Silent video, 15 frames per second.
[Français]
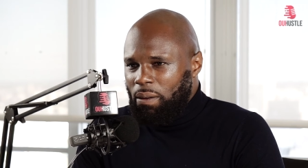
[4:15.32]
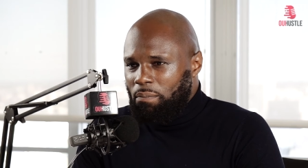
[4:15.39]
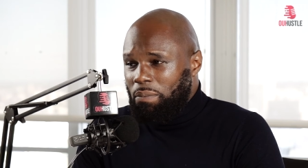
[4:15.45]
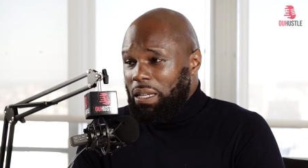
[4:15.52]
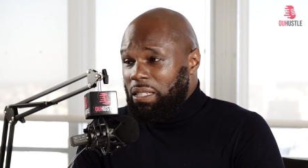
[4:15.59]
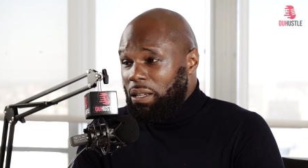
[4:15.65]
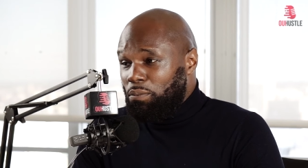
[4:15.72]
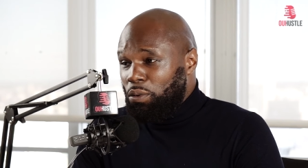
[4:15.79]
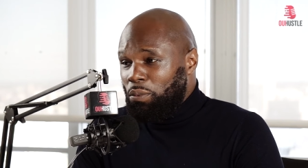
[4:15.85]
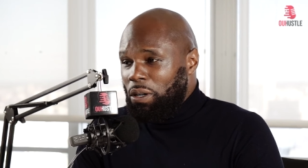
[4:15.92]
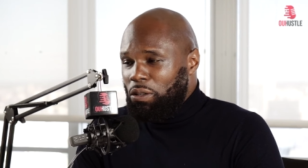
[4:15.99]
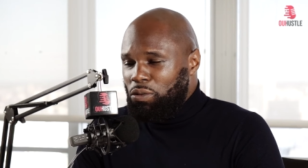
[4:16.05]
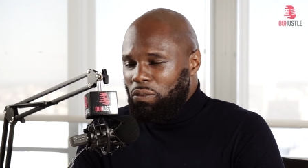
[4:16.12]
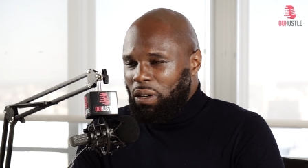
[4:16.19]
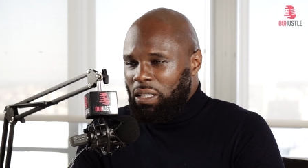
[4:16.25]
pas simplement
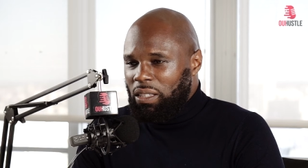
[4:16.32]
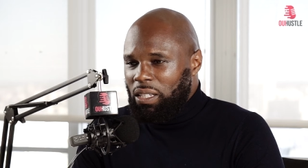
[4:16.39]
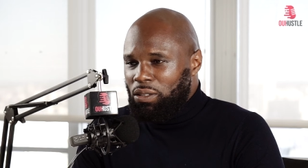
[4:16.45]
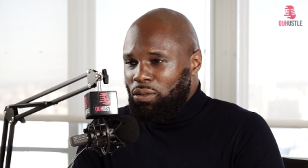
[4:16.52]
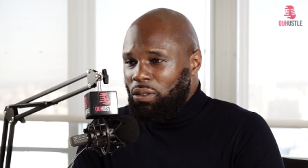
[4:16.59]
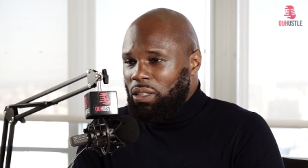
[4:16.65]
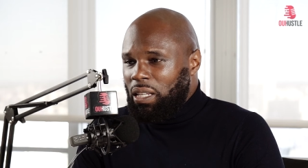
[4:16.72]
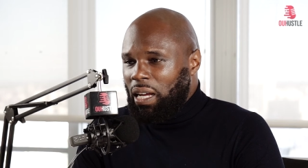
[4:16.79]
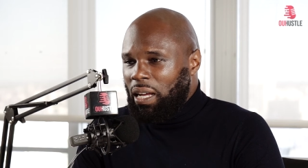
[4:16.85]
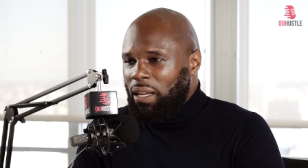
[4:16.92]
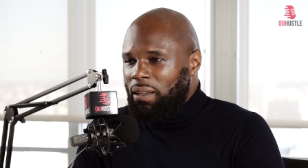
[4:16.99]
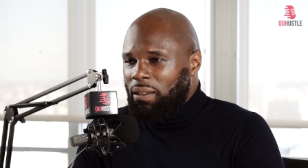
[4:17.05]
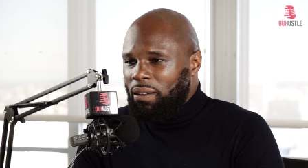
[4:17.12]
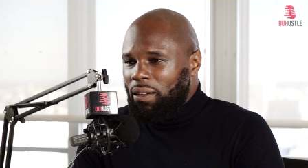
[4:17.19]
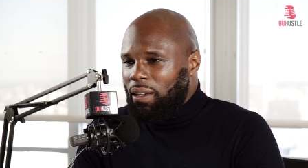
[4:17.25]
la souveraineté sur le
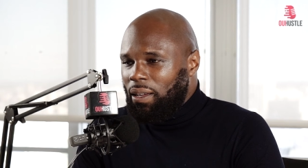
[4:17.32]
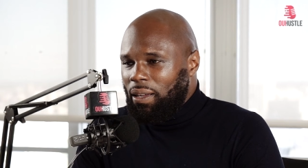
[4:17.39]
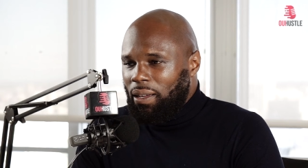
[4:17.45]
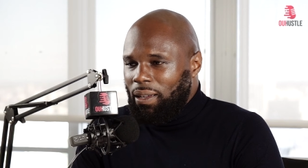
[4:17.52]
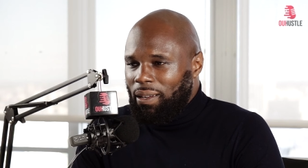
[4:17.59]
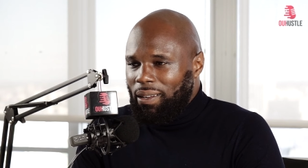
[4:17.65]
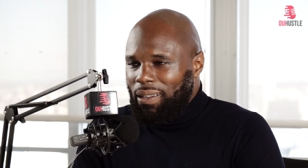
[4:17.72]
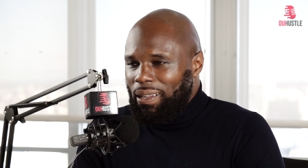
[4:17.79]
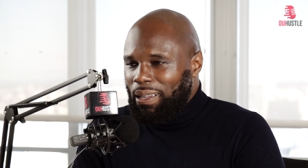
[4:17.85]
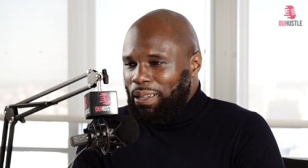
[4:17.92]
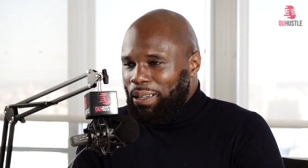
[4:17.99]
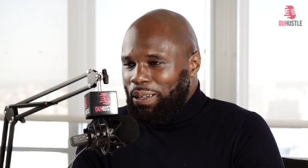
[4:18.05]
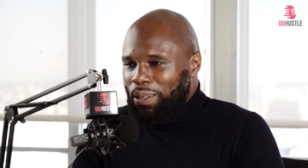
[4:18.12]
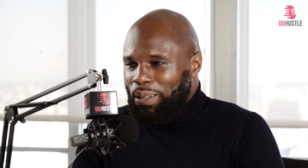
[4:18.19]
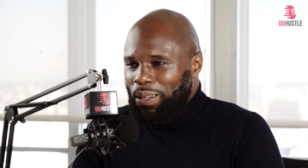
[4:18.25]
terrain euh,
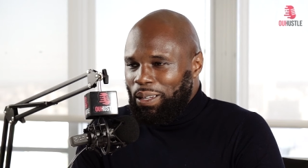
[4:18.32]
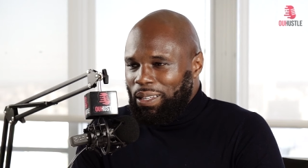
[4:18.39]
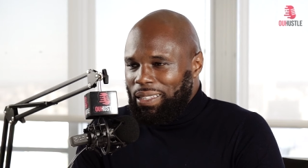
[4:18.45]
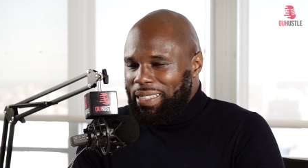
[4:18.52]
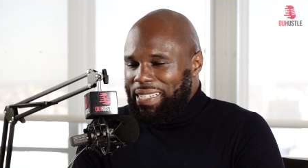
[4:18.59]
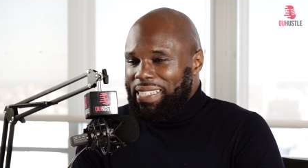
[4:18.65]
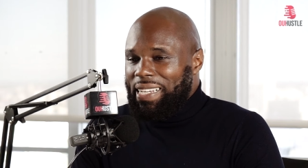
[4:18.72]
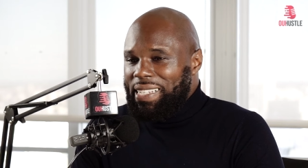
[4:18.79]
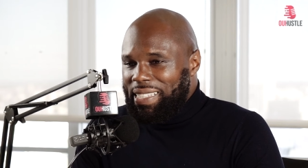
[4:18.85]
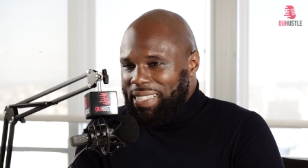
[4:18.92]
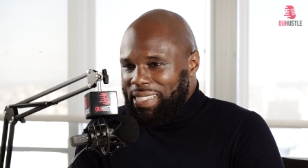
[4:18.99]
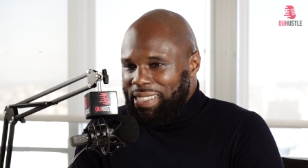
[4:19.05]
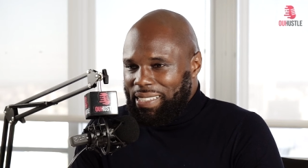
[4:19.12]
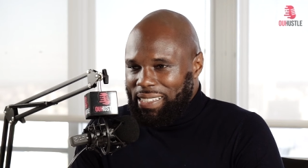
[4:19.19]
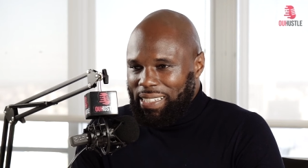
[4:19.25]
des
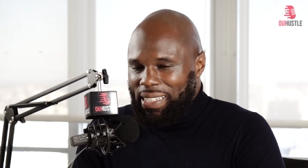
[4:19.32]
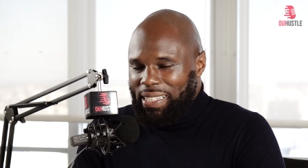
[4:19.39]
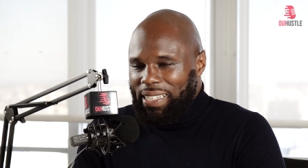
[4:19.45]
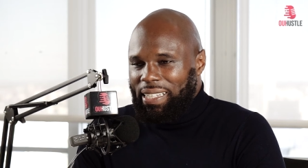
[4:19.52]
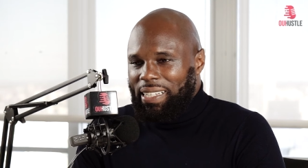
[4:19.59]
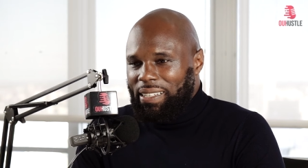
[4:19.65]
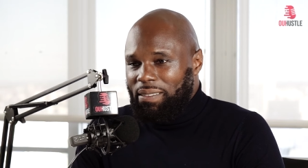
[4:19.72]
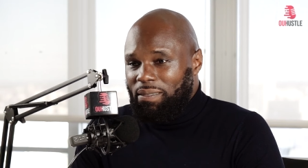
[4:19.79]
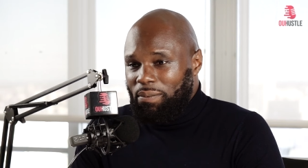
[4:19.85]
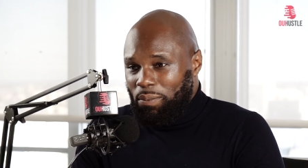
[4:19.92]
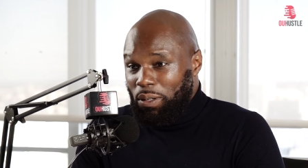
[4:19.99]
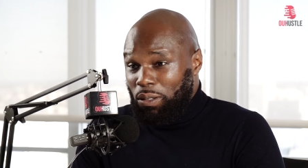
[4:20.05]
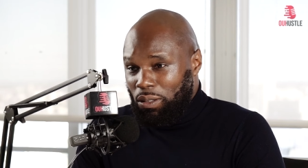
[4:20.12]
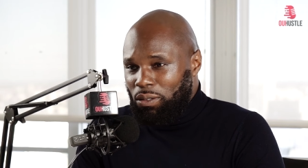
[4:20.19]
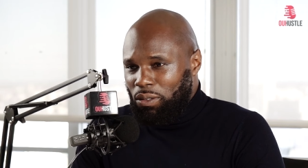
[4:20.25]
élites,
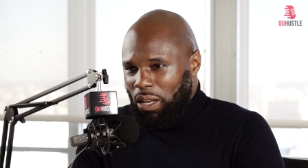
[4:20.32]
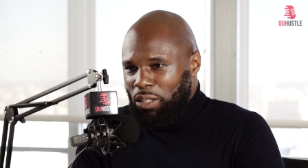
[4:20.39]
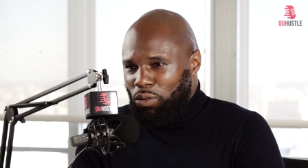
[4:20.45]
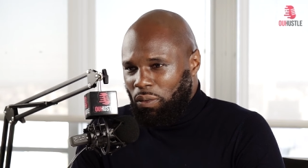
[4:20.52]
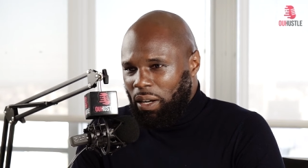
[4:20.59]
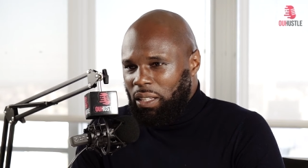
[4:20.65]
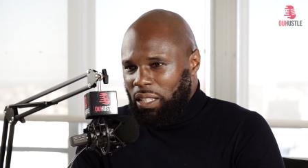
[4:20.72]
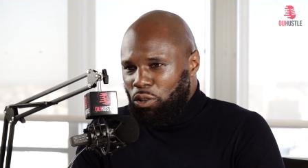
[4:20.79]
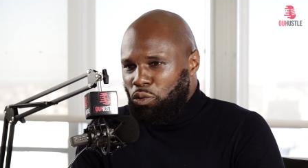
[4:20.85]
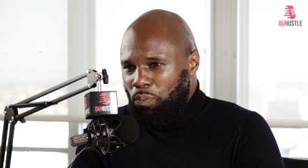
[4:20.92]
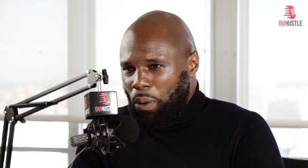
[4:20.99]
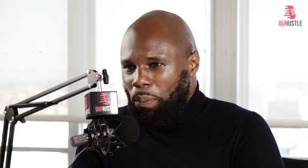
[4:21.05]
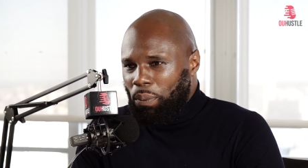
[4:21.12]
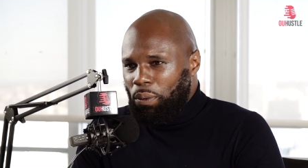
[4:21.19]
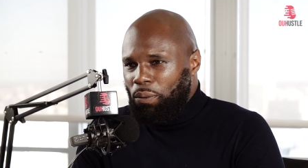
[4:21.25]
mais la souveraineté du
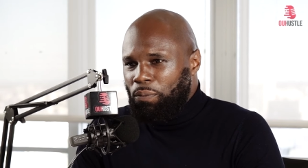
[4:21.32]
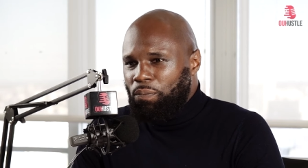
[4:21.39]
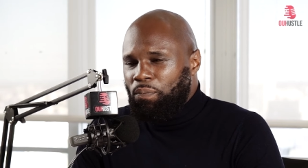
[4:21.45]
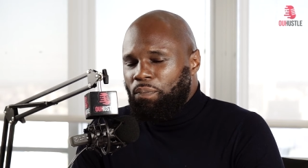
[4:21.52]
peuple.